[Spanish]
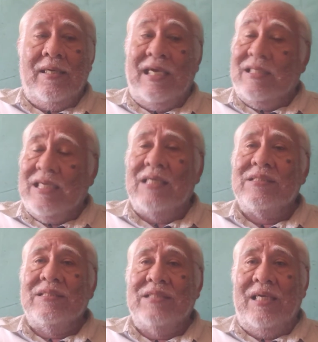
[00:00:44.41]

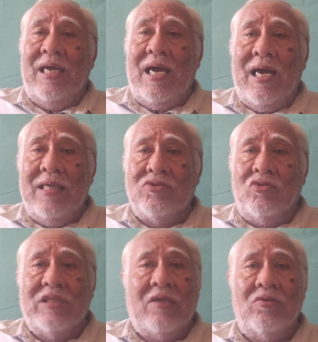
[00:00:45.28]
quizás si la ha
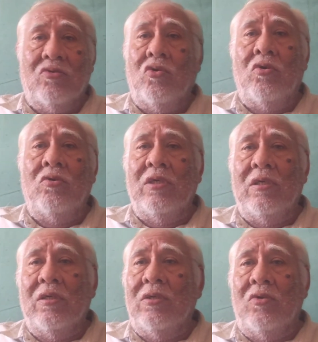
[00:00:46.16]
escuchado, no,
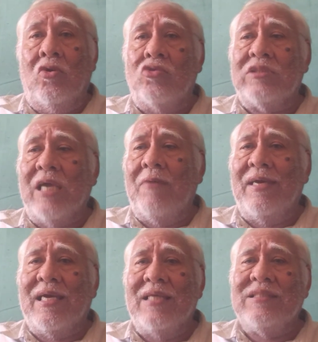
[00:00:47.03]
no
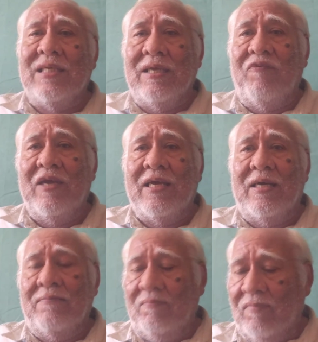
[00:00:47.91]
sabe qué significa.